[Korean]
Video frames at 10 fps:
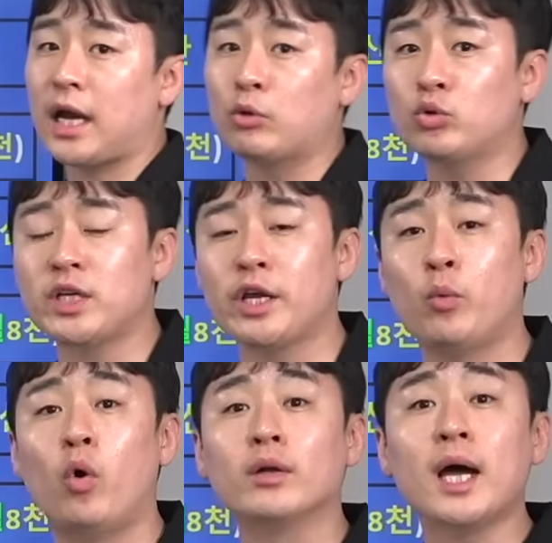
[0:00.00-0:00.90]
양도 차익이
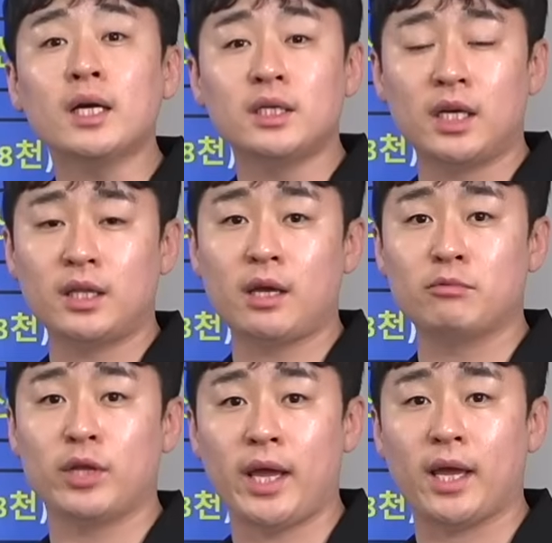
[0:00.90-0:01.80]
워낙 크기
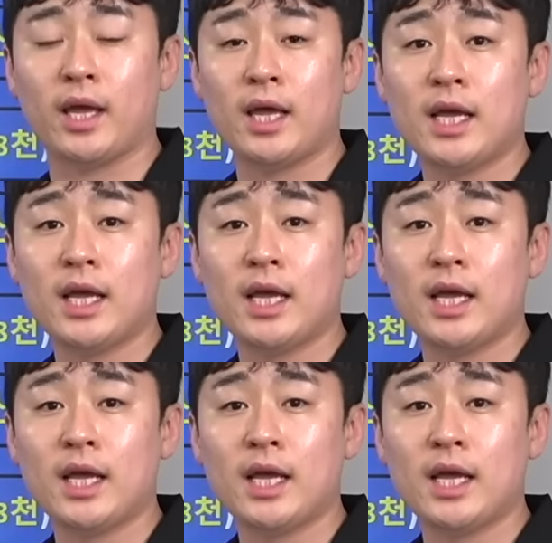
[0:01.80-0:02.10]
때문에